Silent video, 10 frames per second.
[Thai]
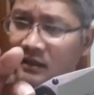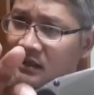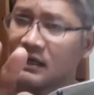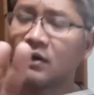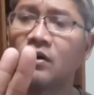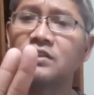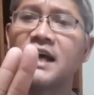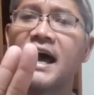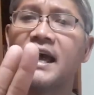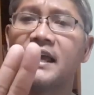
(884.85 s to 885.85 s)
เราเข้าใจ
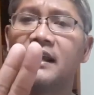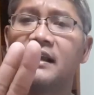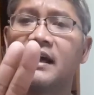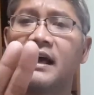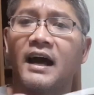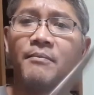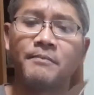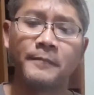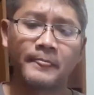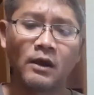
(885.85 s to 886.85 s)
นะครับ
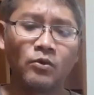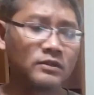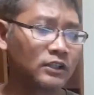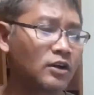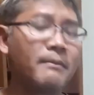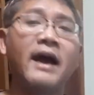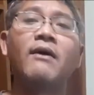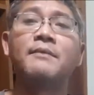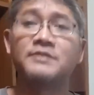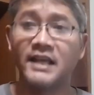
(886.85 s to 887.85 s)
แล้วคุณก็ต้องแบกควา
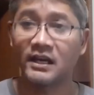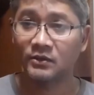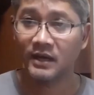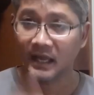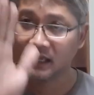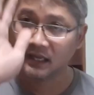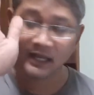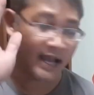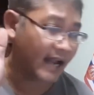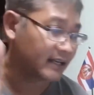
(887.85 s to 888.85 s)
มเสี่ยงด้วย อีก
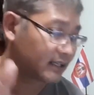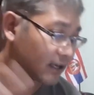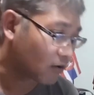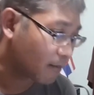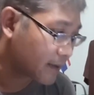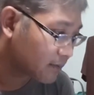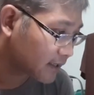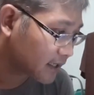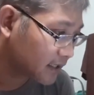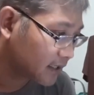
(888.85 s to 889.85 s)
อันหนึ่งที่เขาคอมเมนต์ไว้
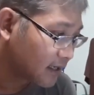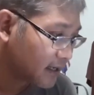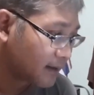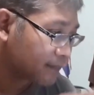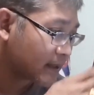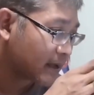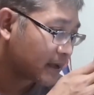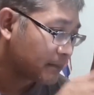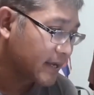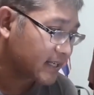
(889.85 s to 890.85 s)
ก็คือ
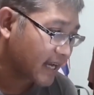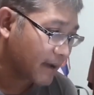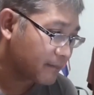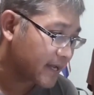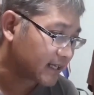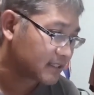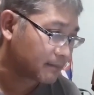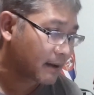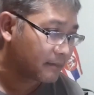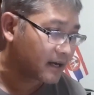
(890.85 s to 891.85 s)
มีดกระลมบีดสำห
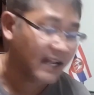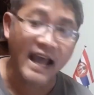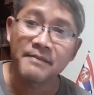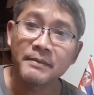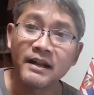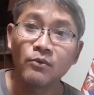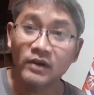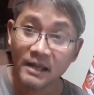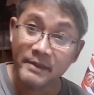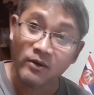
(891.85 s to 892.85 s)
รับเมืองไทยมันเป็นอาวุธ
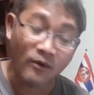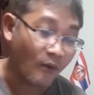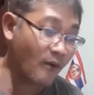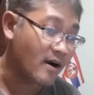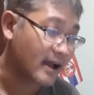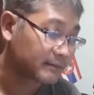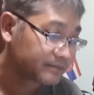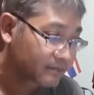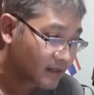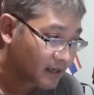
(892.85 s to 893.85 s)
ไอ้มีดโค้งๆอ่ะ
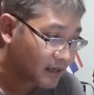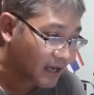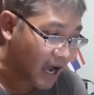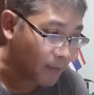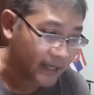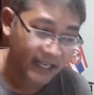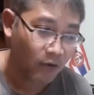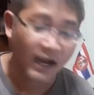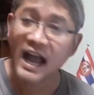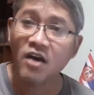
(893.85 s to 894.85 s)
เอาไปเกี่ยว
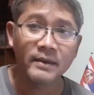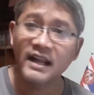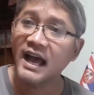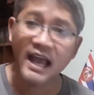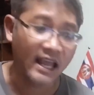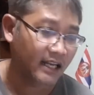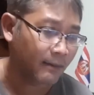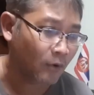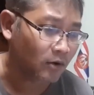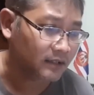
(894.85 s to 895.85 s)
ข้าวไม่ได้ ถ้าพ
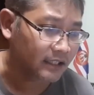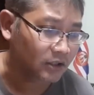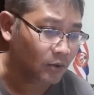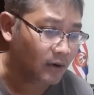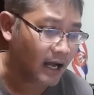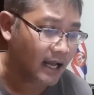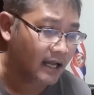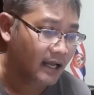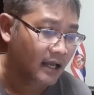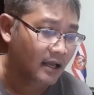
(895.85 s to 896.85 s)
กติดตัว
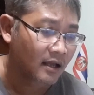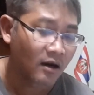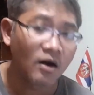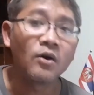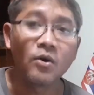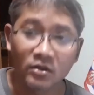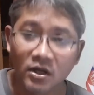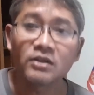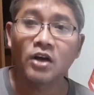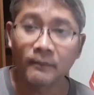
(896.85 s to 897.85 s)
ก็คงต้อง
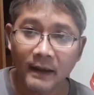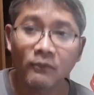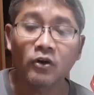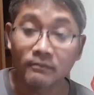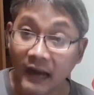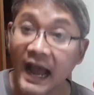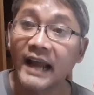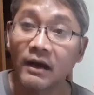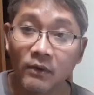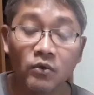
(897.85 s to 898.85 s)
ยอมรับกฎหมาย
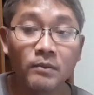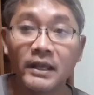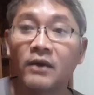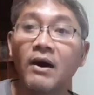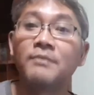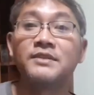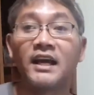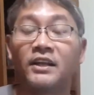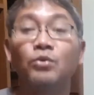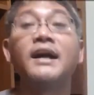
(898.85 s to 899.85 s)
นะว่าคุณมีความเสี่ยง
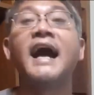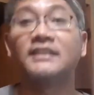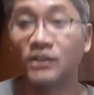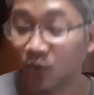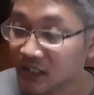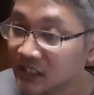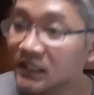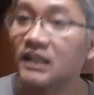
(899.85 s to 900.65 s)
ที่คุณอาจจะโดนยึด